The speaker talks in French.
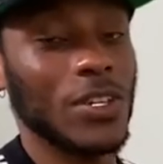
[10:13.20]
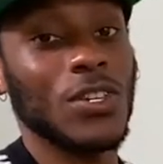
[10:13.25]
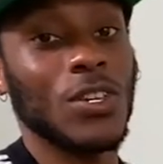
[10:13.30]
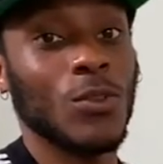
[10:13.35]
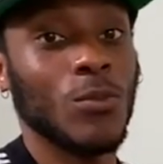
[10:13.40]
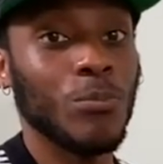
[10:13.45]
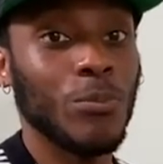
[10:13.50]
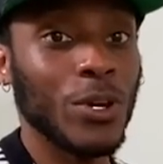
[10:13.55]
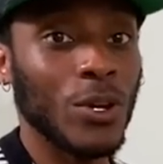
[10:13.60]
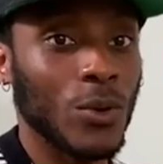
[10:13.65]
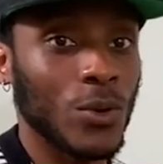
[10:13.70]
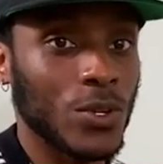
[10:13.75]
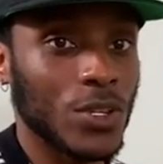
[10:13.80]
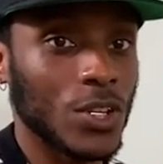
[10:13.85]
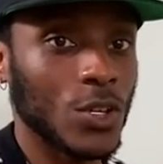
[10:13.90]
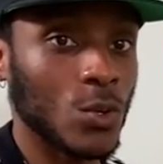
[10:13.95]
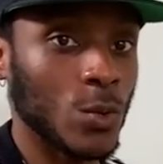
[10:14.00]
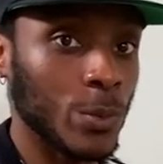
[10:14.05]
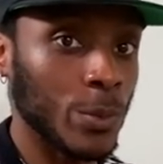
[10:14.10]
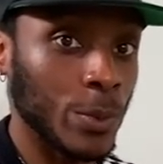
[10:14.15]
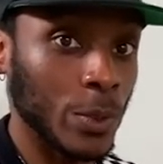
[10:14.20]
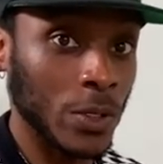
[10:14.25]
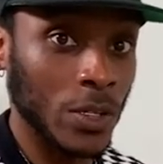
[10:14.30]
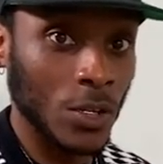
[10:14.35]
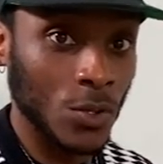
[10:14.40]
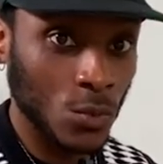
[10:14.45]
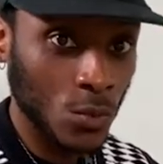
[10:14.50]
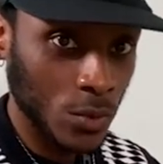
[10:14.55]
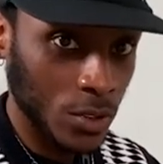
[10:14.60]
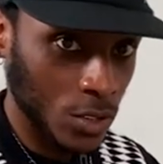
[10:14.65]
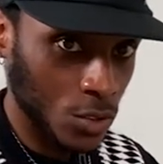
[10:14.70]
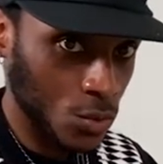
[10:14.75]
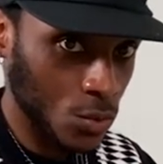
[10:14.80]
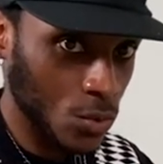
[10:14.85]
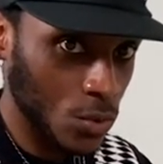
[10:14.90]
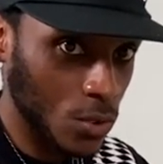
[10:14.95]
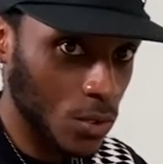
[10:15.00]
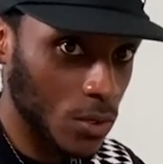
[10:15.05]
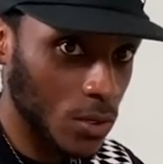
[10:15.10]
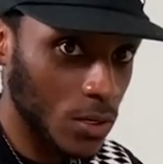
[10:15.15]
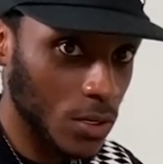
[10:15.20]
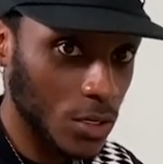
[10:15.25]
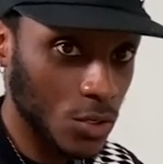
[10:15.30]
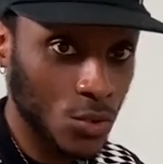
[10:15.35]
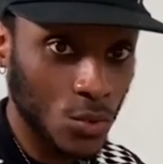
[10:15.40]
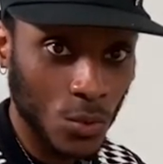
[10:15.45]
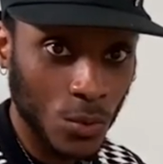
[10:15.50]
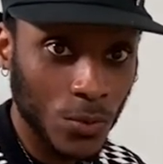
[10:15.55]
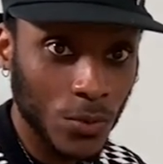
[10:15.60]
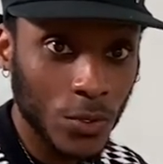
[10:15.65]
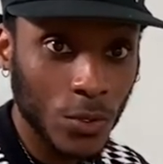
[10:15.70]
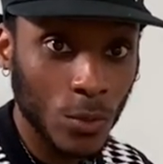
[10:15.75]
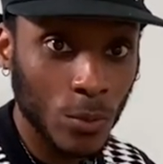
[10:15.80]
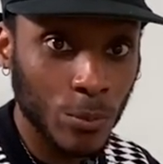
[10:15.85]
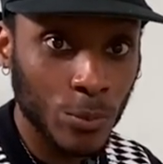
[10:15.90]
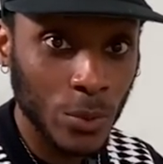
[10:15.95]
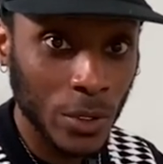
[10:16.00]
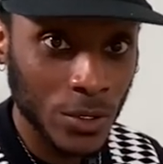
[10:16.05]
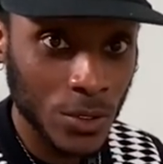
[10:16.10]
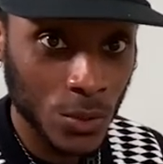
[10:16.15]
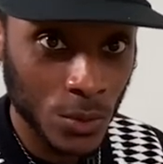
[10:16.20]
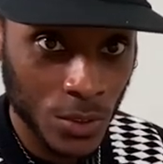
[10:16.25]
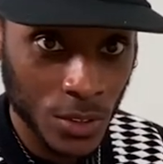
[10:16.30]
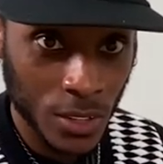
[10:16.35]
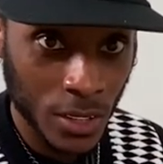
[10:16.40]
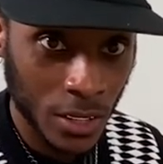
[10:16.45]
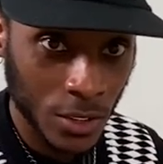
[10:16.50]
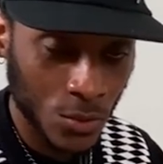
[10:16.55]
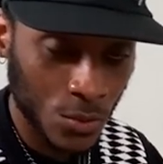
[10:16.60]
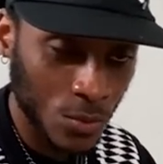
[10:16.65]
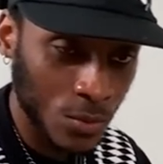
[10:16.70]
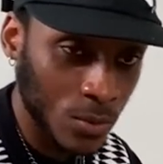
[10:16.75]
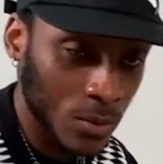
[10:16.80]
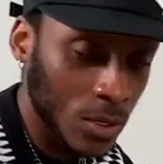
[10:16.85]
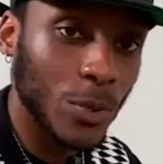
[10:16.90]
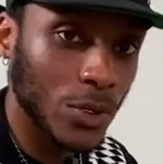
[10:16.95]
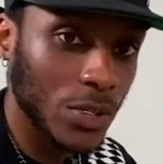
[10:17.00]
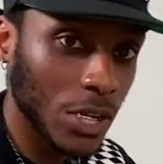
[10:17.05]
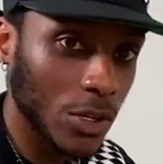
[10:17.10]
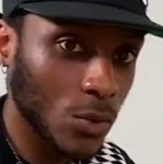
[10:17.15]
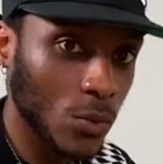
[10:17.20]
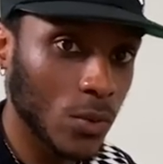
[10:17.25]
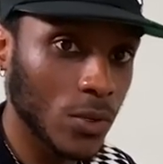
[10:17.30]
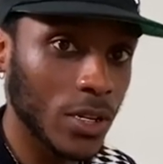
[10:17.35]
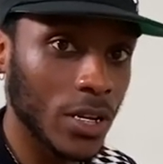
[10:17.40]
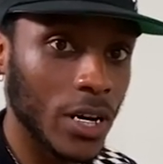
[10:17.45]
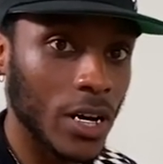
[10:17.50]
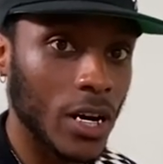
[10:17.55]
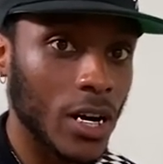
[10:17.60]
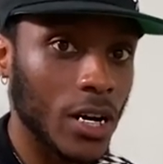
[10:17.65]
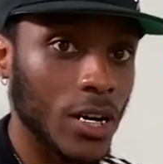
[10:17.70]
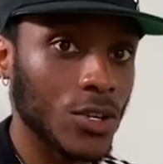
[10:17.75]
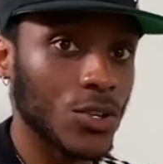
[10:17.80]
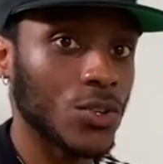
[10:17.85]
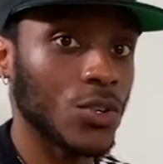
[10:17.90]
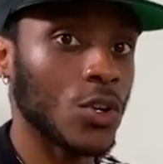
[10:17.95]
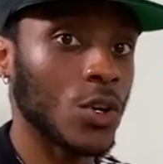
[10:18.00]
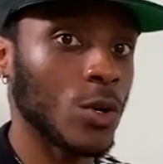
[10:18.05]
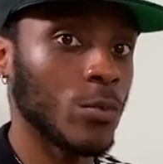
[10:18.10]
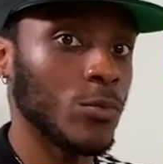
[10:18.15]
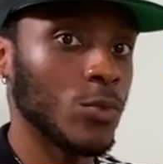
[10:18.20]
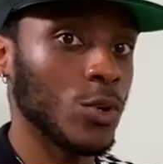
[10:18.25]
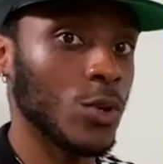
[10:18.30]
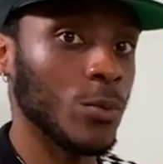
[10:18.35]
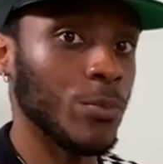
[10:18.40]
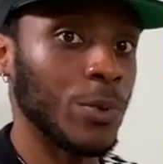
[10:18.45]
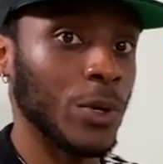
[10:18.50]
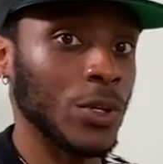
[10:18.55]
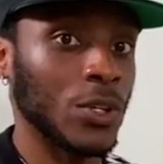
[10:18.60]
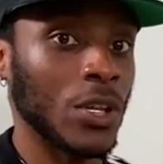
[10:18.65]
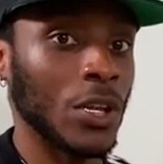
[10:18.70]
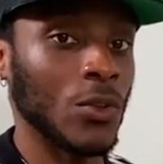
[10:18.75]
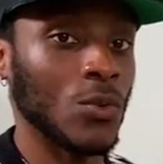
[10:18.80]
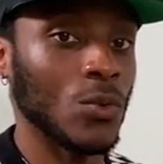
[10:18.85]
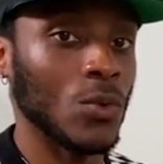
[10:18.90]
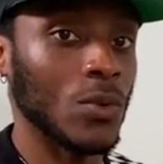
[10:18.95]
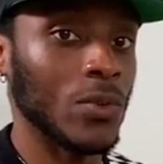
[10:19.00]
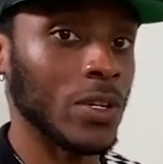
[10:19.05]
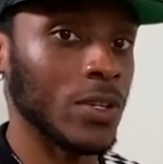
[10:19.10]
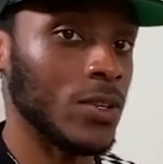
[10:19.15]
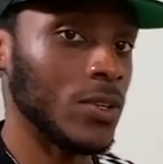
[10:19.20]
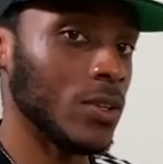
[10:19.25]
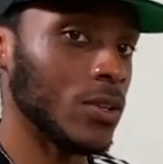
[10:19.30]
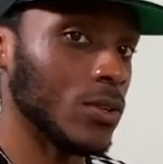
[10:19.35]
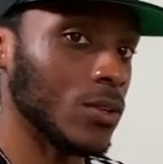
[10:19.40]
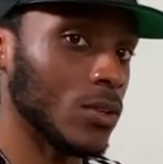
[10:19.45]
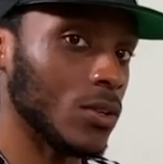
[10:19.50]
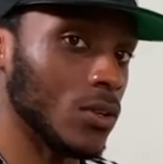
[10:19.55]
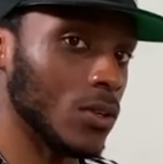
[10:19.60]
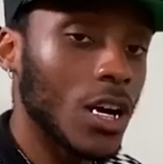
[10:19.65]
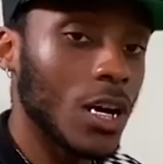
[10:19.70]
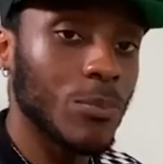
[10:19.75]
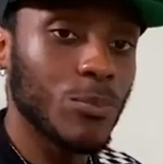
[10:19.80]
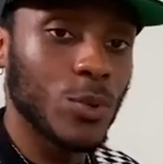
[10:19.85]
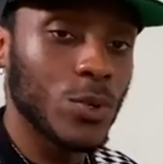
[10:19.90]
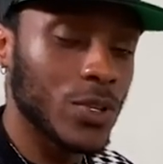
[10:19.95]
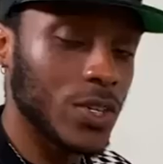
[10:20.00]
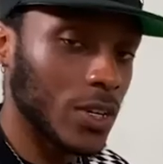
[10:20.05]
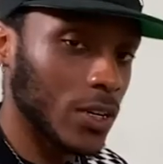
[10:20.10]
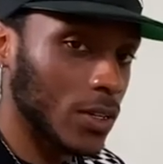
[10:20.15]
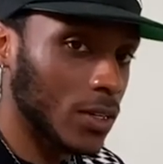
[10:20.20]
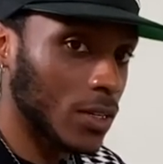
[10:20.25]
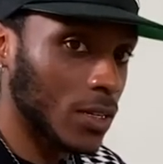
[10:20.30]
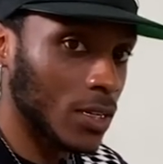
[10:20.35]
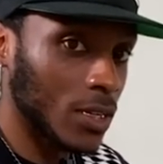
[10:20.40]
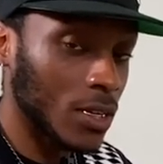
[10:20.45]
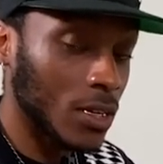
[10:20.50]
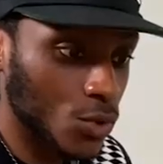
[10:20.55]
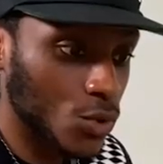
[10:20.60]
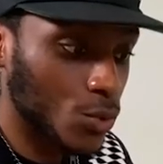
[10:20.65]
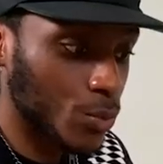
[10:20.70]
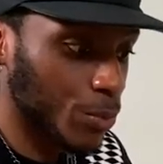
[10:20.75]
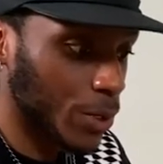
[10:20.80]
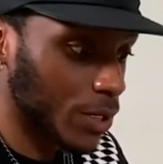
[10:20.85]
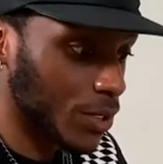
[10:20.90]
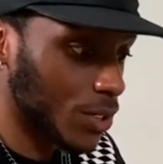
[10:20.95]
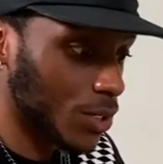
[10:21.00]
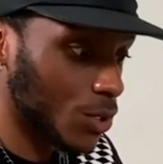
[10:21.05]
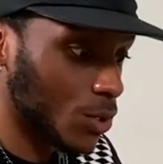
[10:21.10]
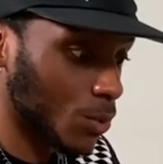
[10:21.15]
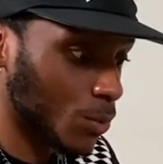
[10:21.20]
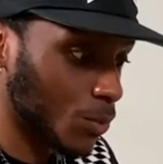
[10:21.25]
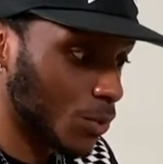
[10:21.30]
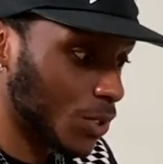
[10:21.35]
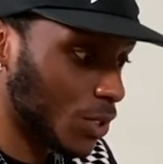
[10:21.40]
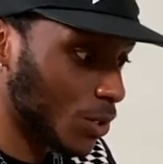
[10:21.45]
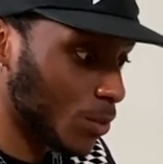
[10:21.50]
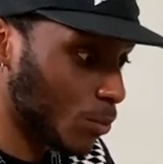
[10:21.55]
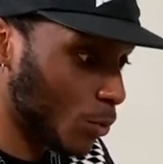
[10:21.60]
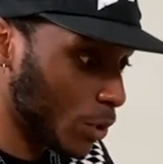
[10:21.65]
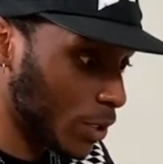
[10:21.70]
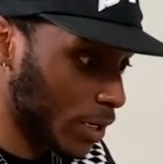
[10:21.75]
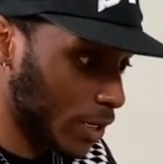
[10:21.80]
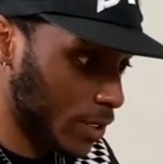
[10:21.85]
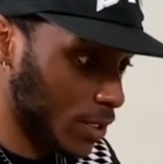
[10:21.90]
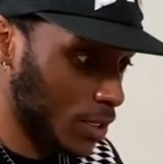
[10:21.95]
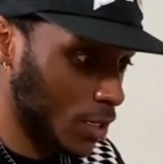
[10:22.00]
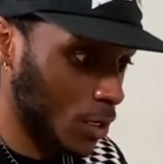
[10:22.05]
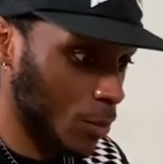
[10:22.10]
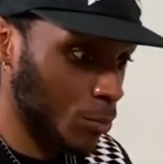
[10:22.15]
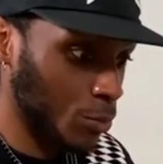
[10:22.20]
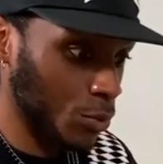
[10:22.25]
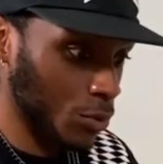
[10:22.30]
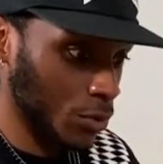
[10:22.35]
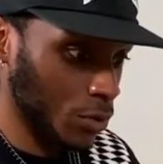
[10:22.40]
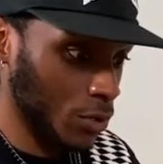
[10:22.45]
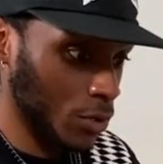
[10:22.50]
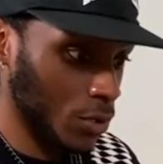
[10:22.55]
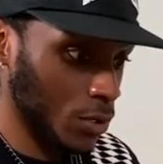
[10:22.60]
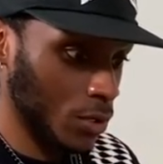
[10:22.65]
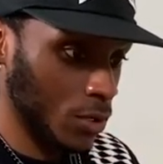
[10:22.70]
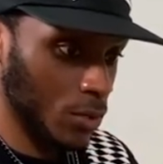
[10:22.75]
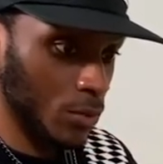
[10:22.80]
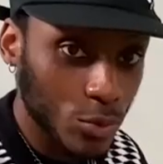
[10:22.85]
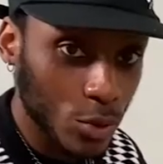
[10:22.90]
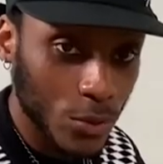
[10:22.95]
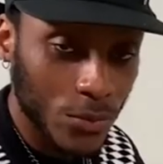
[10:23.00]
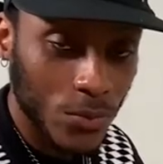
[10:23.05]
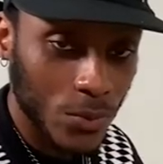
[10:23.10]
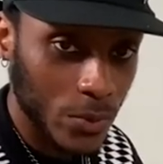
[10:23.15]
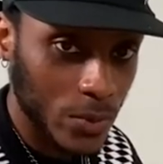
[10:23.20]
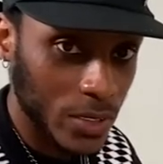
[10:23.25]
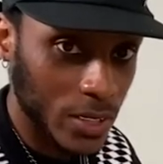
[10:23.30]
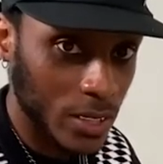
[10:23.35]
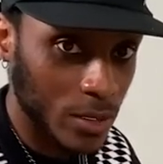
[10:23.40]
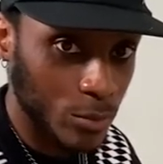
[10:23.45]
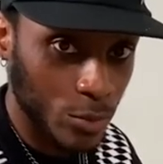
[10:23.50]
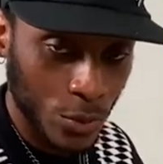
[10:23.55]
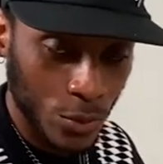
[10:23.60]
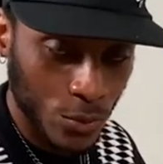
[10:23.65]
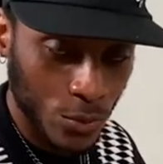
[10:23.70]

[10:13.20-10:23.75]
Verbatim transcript: c'est une paire aussi qu'on peut porter tous les jours. Je trouve qu'on peut associer à tout. Pantalon large, comme euh, pantalon, on va dire, un peu cintré. Je suis parti sur une petite mocassin un peu bleu foncé, bleu